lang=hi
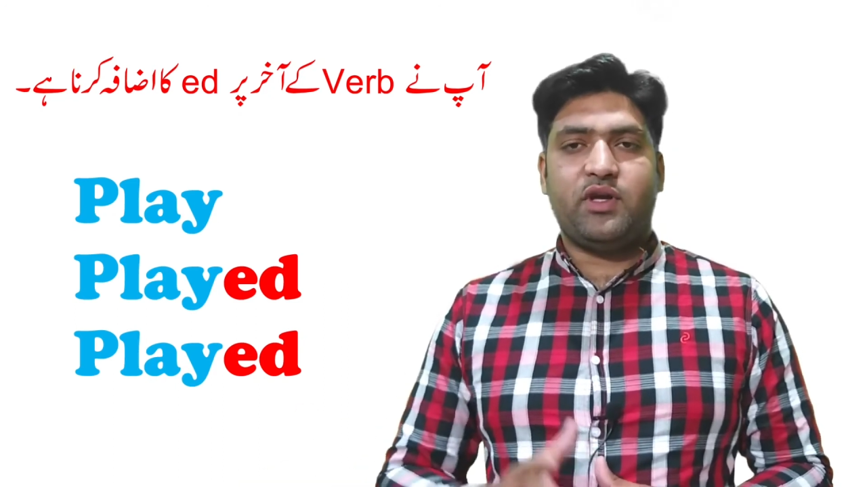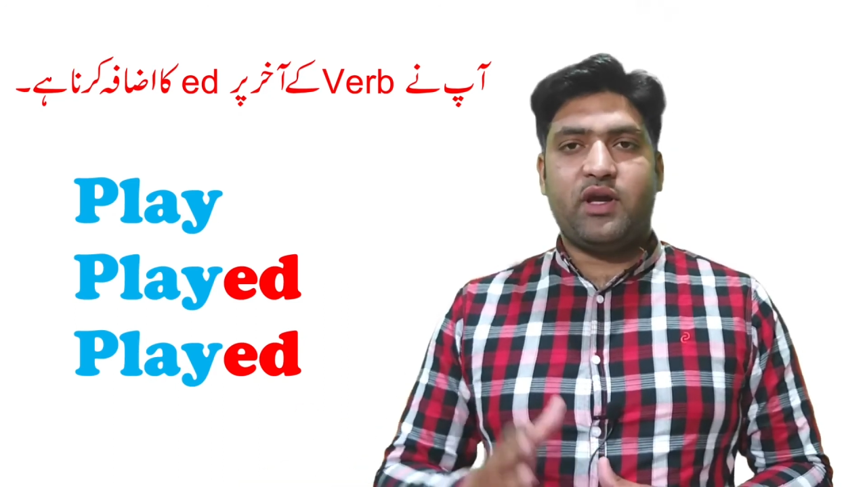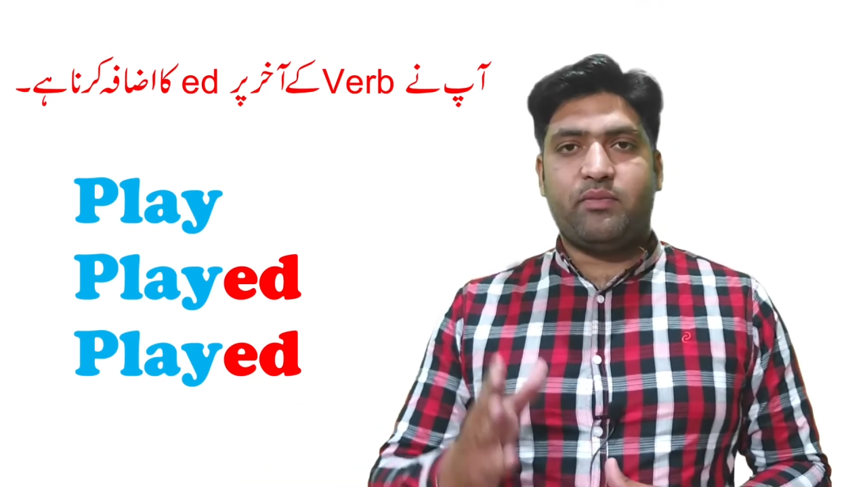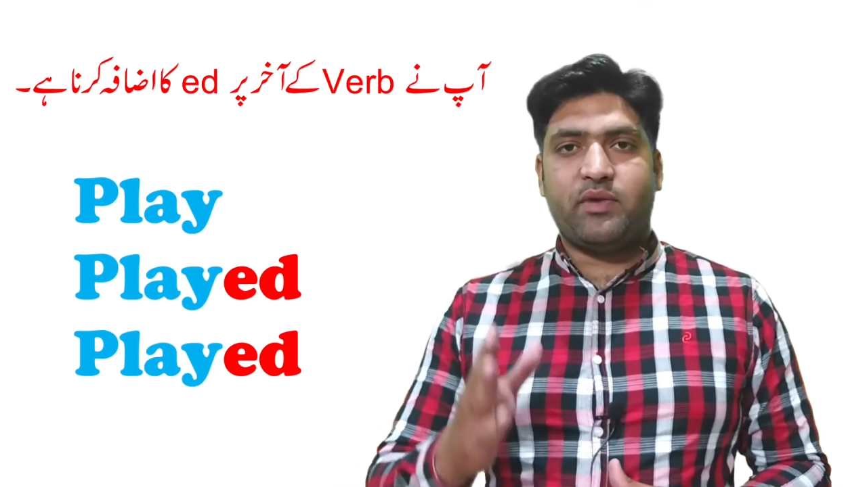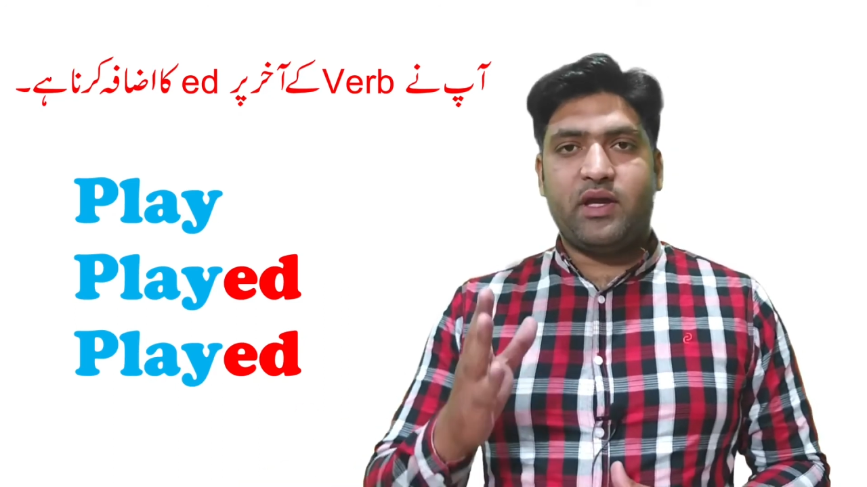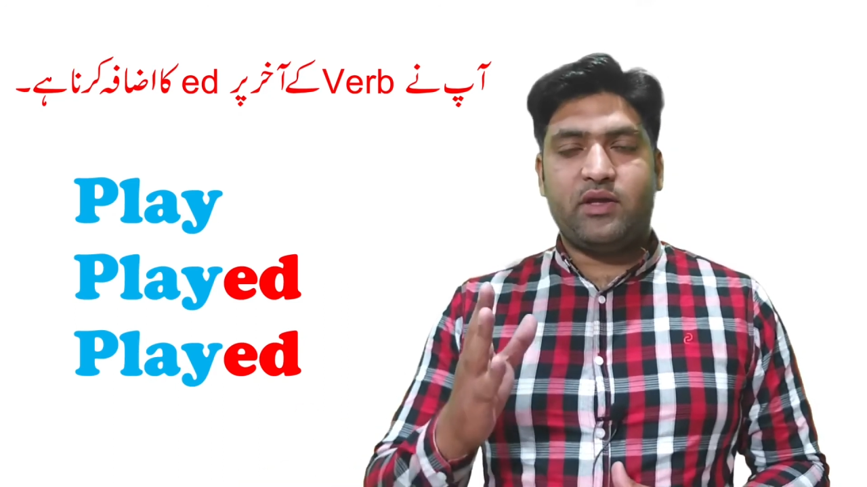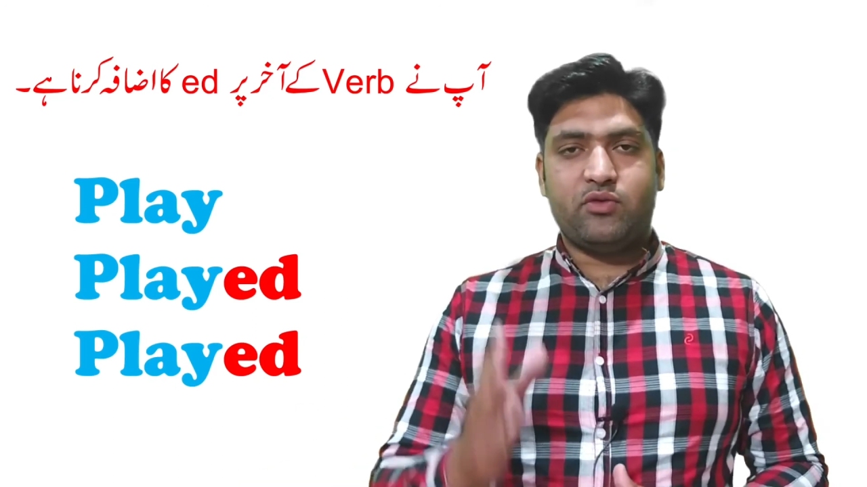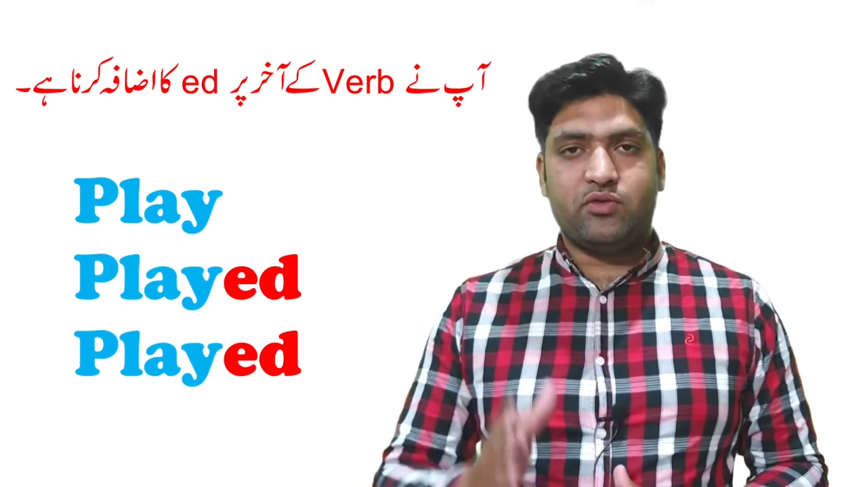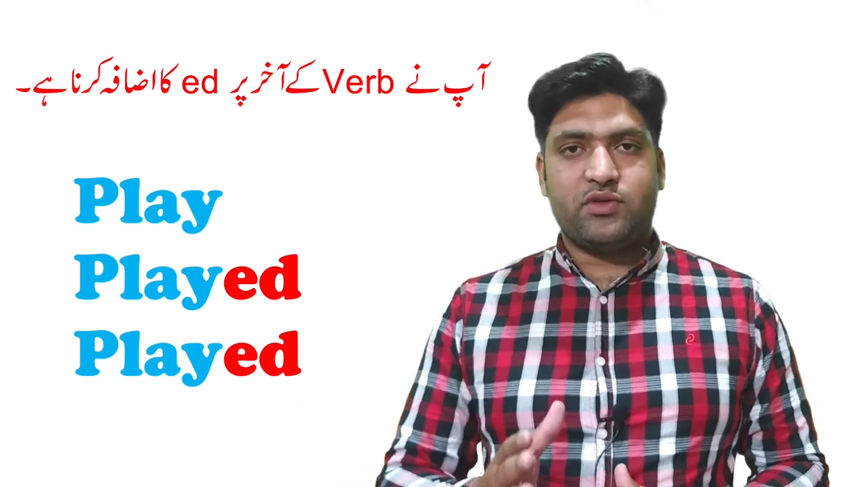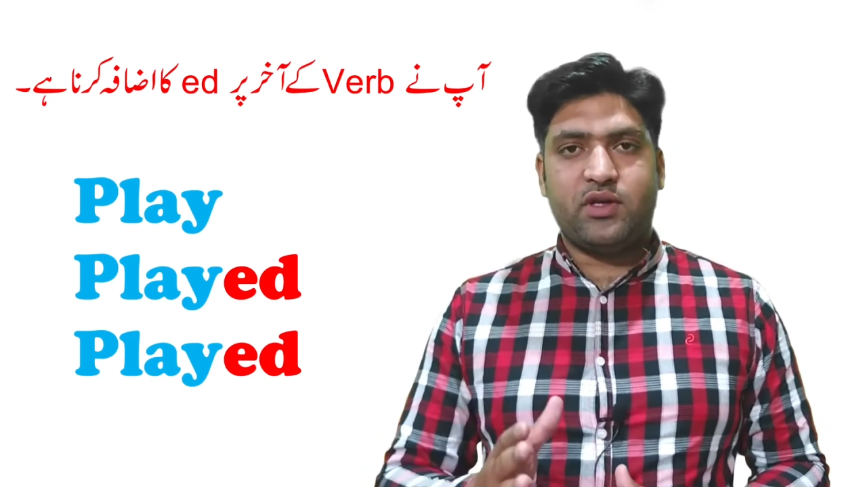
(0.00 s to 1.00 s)
तो ये आपकी
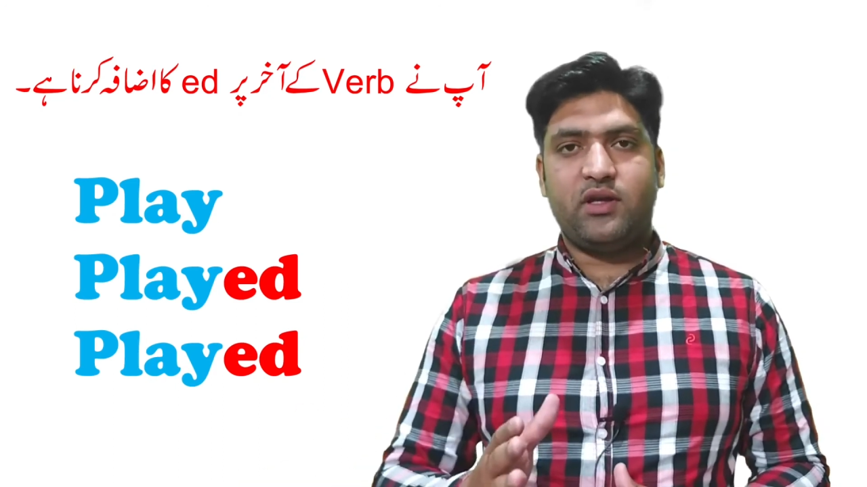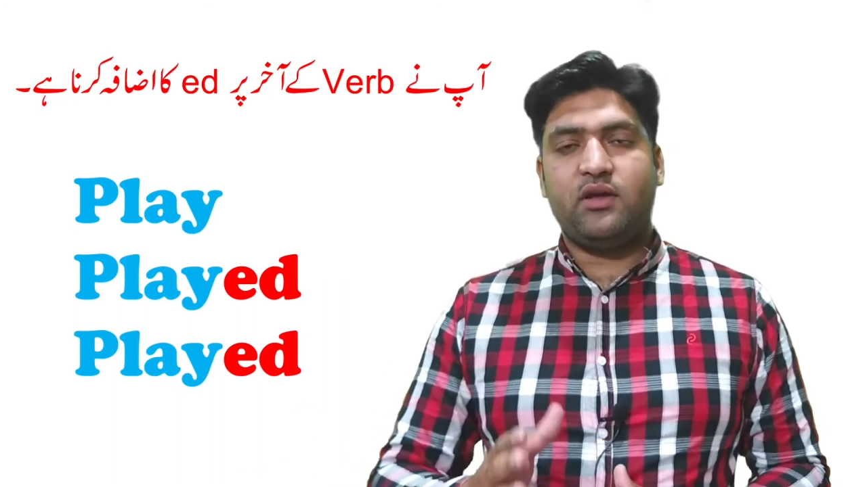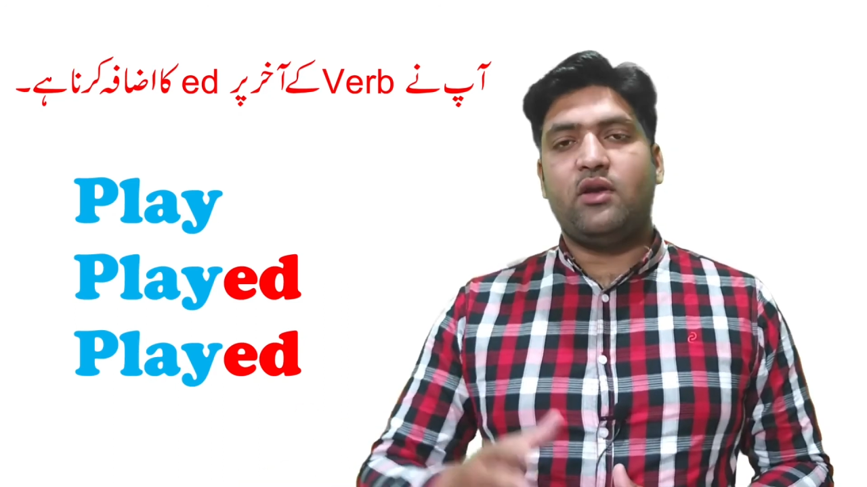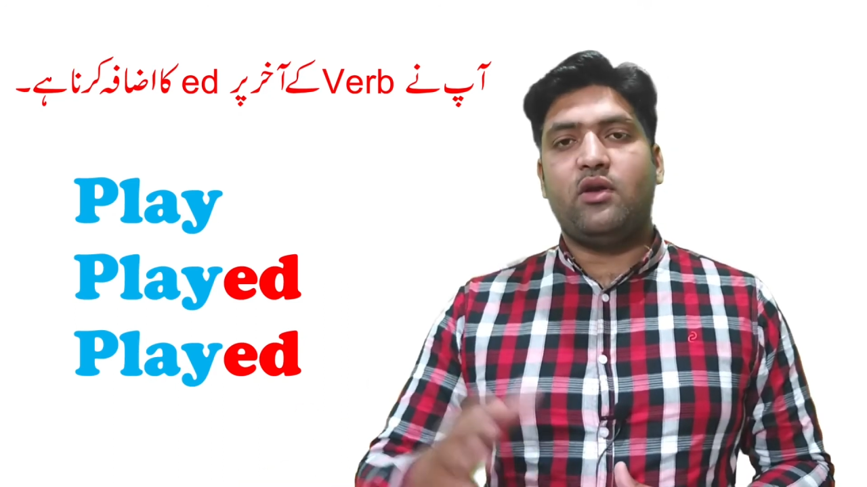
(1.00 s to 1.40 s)
दूसरी